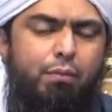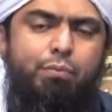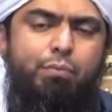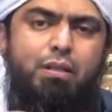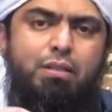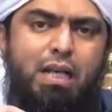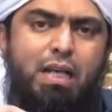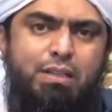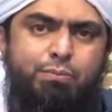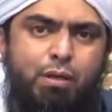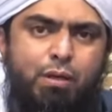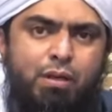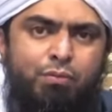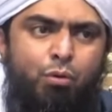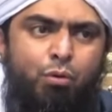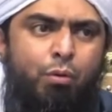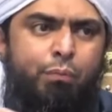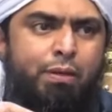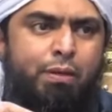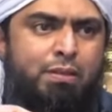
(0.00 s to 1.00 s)
फिर दस मिनट
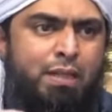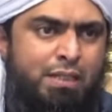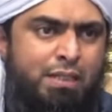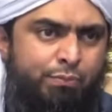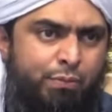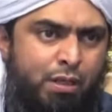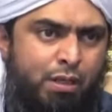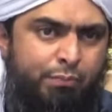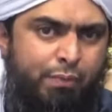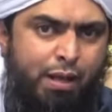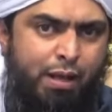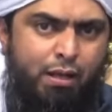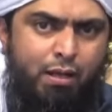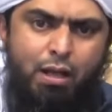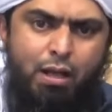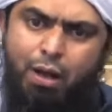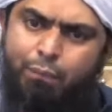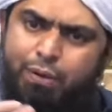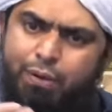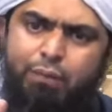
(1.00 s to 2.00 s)
वो फिर दस मिनट मैं
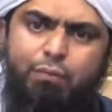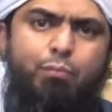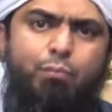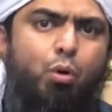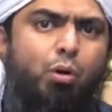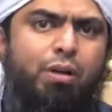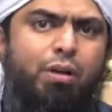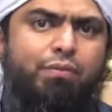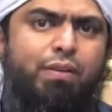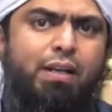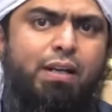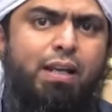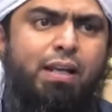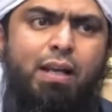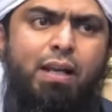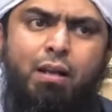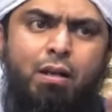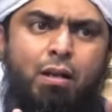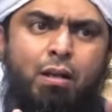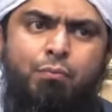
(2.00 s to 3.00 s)
अपना अपना मौकफ
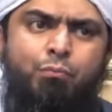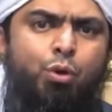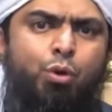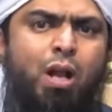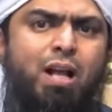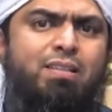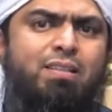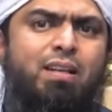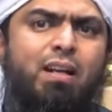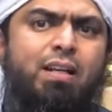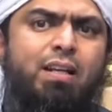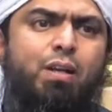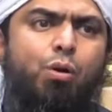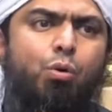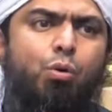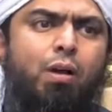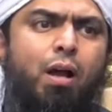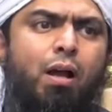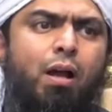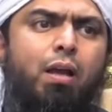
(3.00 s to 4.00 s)
रखेंगे मुनाजरा नहीं
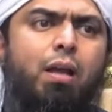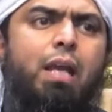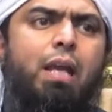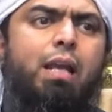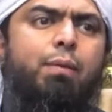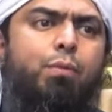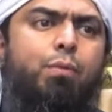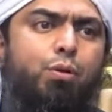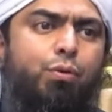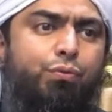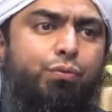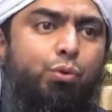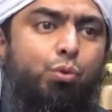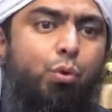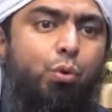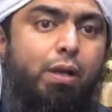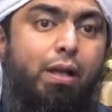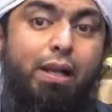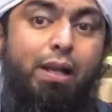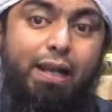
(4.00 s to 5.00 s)
होगा इलमी गुफ्तु
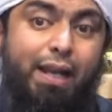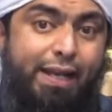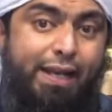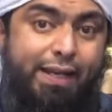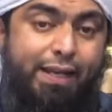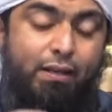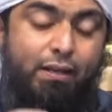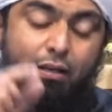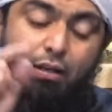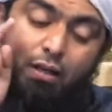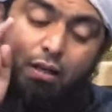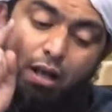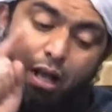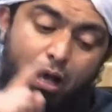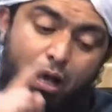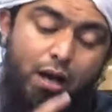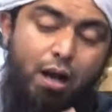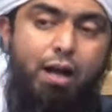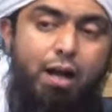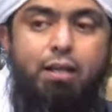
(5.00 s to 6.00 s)
होगी लेकिन
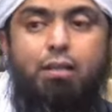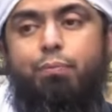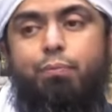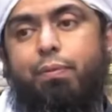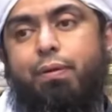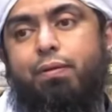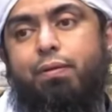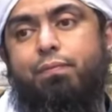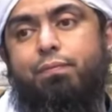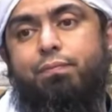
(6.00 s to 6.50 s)
अकायद पर